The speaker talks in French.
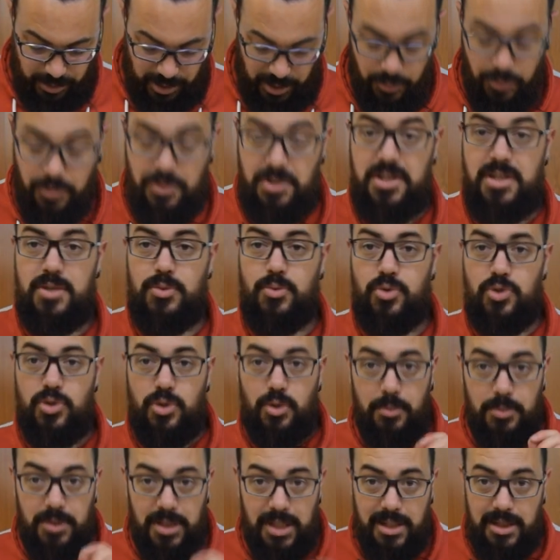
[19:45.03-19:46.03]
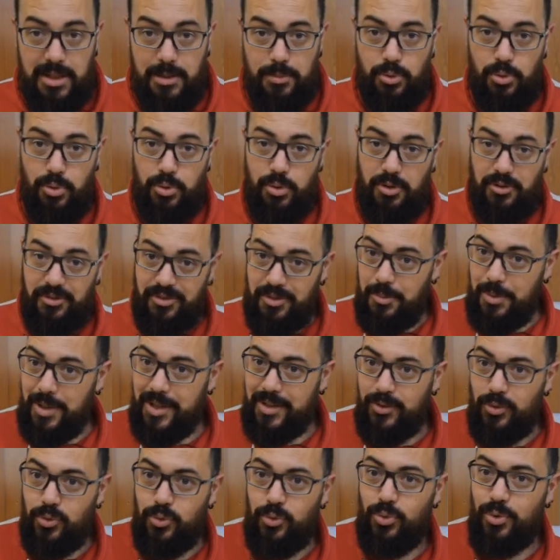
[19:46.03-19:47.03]
Par contre, si on se trompe dès le début, qu'on ne fait pas
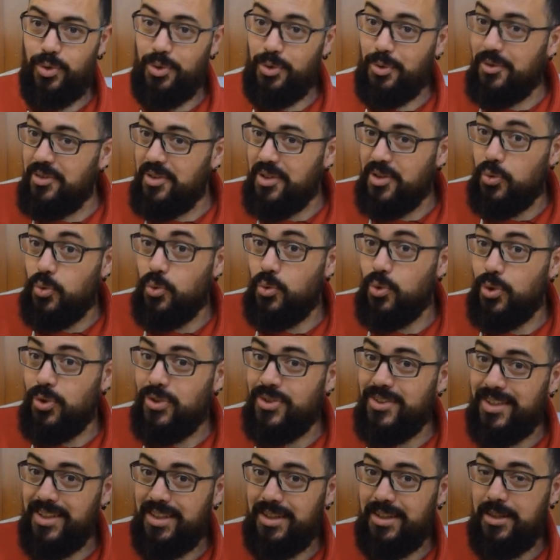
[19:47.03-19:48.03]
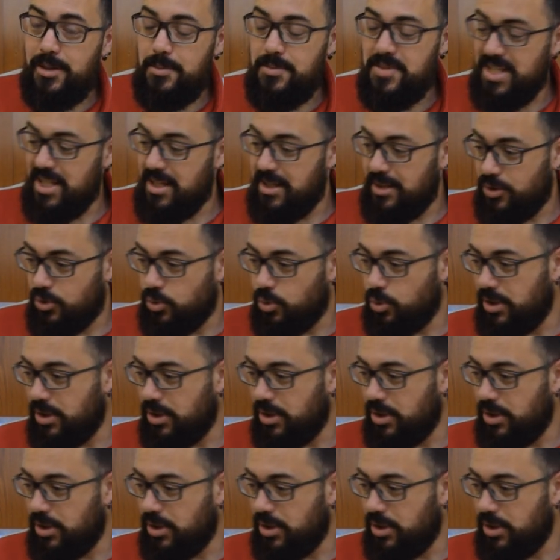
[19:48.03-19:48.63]
attention et qu'on fait toute notre série comme ça,